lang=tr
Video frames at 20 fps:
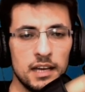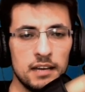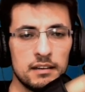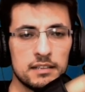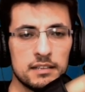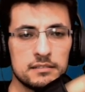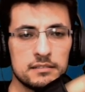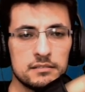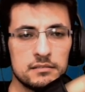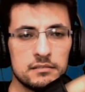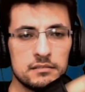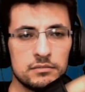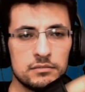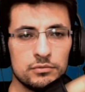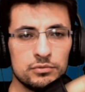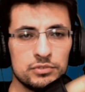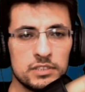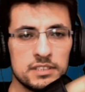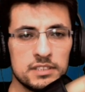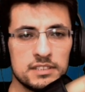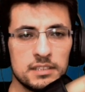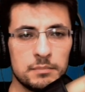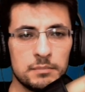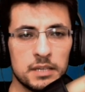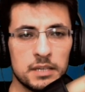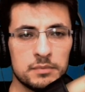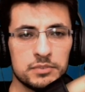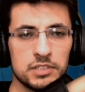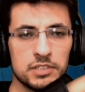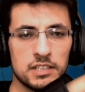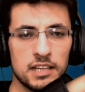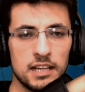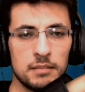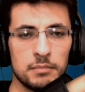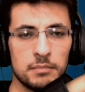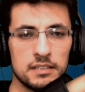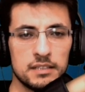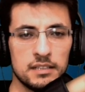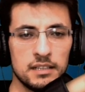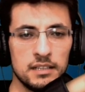Evet. Ücretsiz pek bir şey
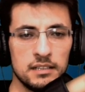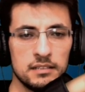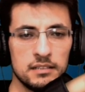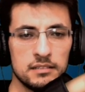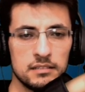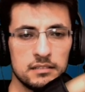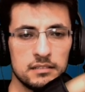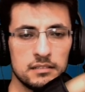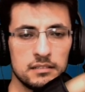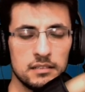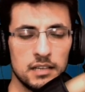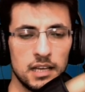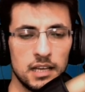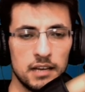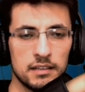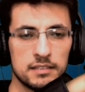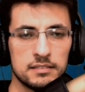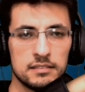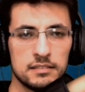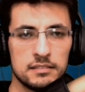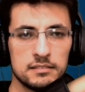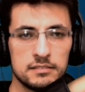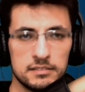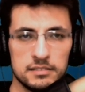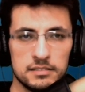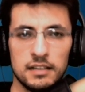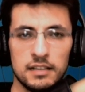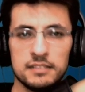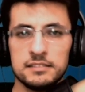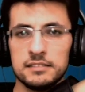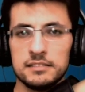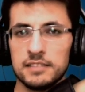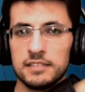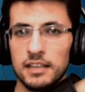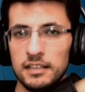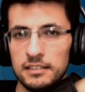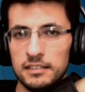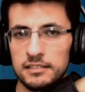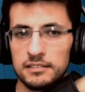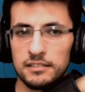gelmedi. Evet.
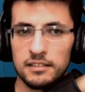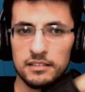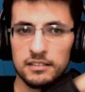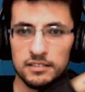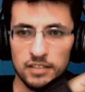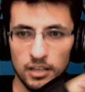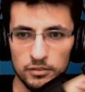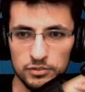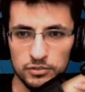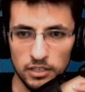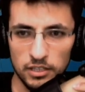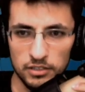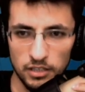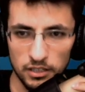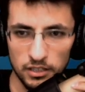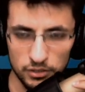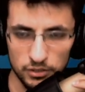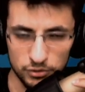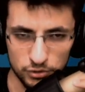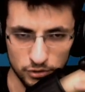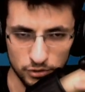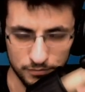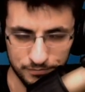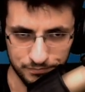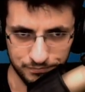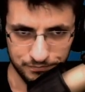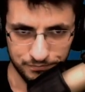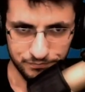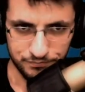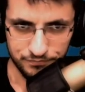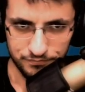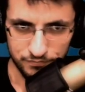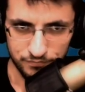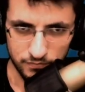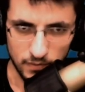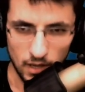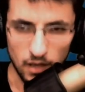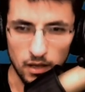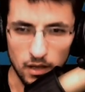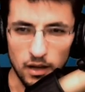Hazırsak dev sandığa geçiyorum.
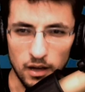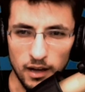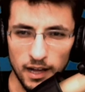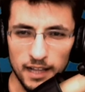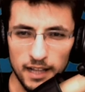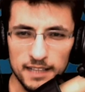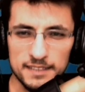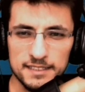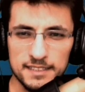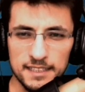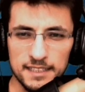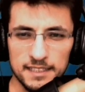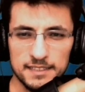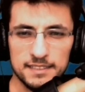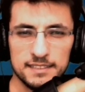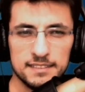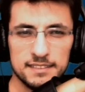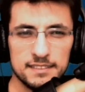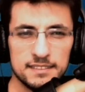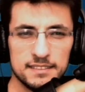Altın.